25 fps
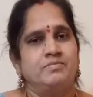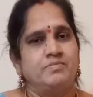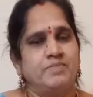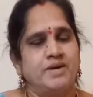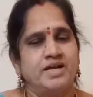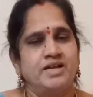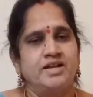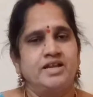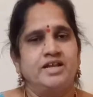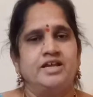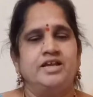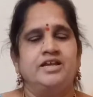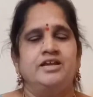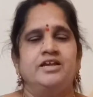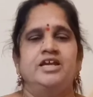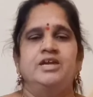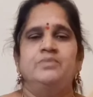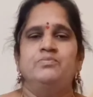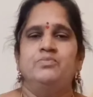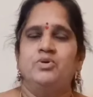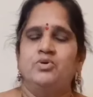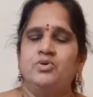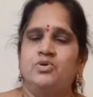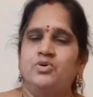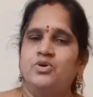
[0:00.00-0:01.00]
పని ఈ
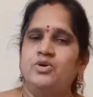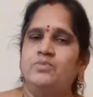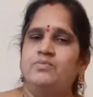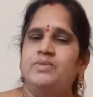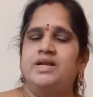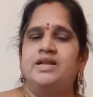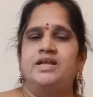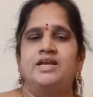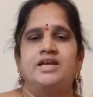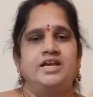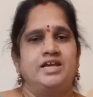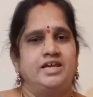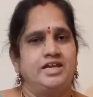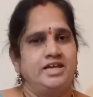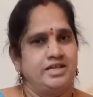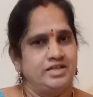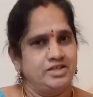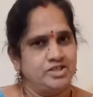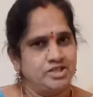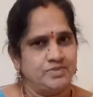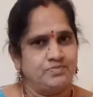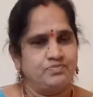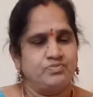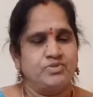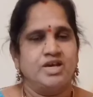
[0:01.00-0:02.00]
ముగ్గురు మనకి
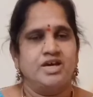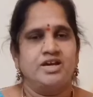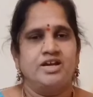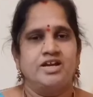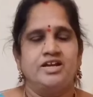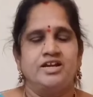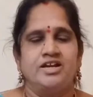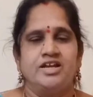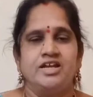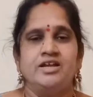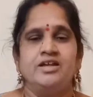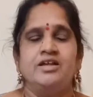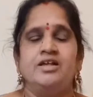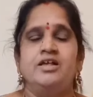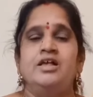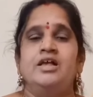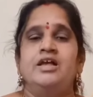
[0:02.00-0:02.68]
చెప్తారండి